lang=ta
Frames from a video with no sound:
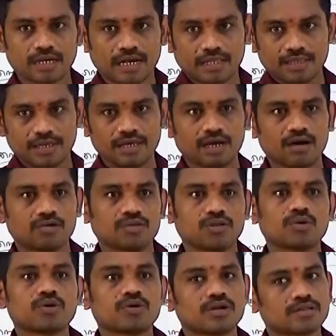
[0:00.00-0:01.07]
தனித்தனியாக
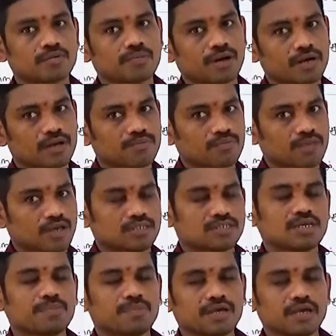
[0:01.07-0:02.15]
வந்து உருவெடுத்திருப்பாங்க
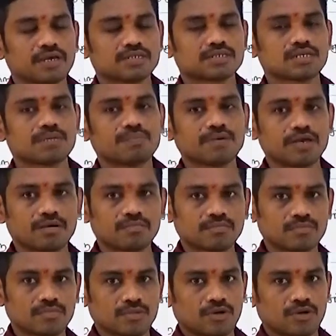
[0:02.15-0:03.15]
சிபிஐ சிபிஎம்